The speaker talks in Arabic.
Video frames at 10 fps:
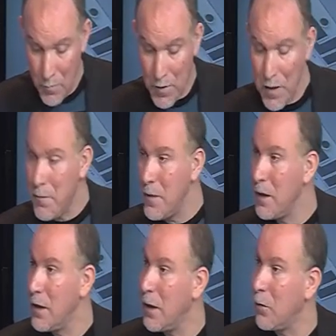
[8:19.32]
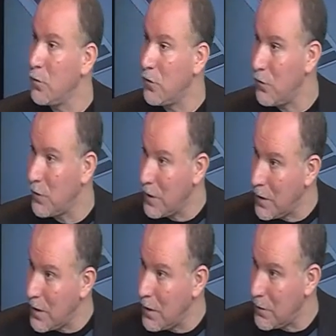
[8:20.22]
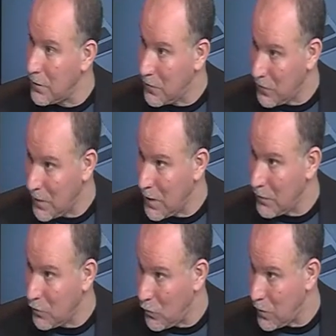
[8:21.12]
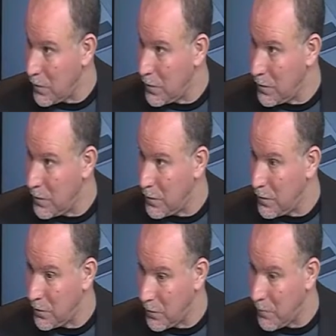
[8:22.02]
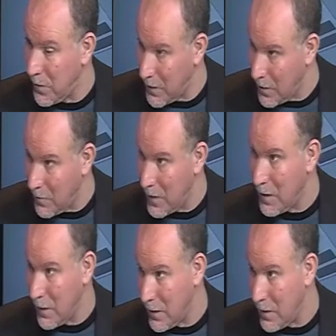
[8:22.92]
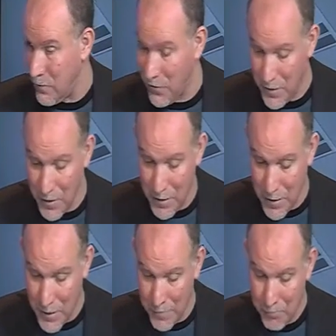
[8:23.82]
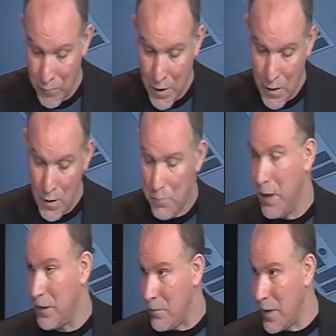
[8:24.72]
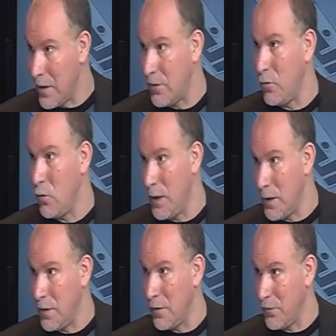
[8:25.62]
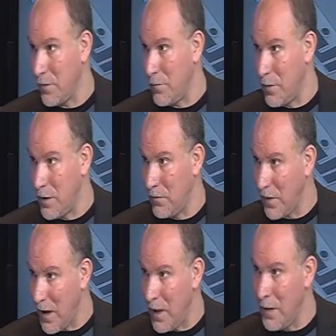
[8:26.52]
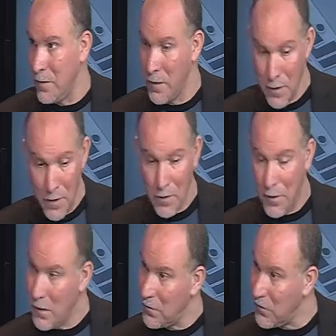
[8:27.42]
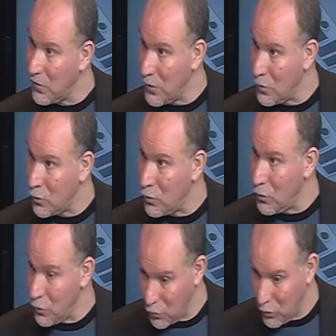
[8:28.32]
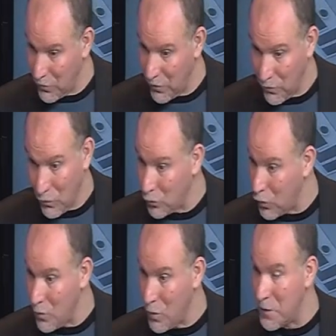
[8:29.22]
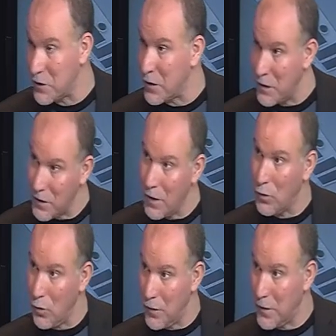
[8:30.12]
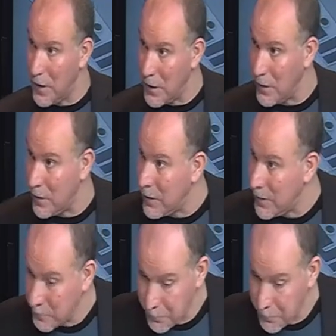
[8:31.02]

بلا ما الا وسنف كينا راه تسريح صور آه، طبان المال يعني لي فيتيرينير بعد ما راه نولي نظرا باللي صحان ذي الناس اون نوتوريزاسيون طرومون باش كني نروح كان كني